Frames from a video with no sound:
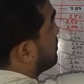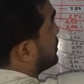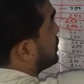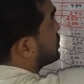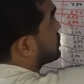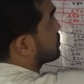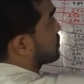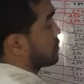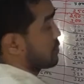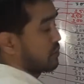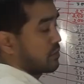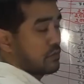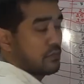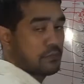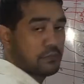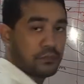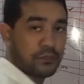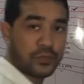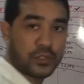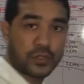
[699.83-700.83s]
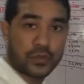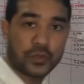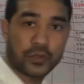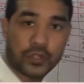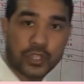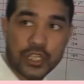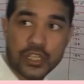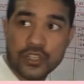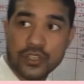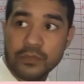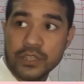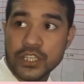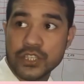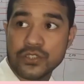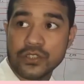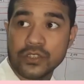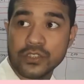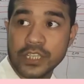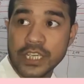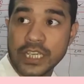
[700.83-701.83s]
বিশ টন তিনশো বিশ
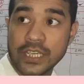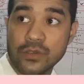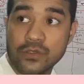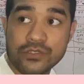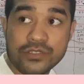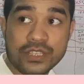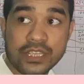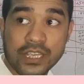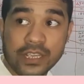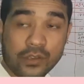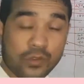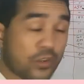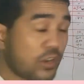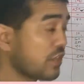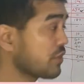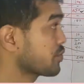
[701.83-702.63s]
টন কি করছে ক্রয়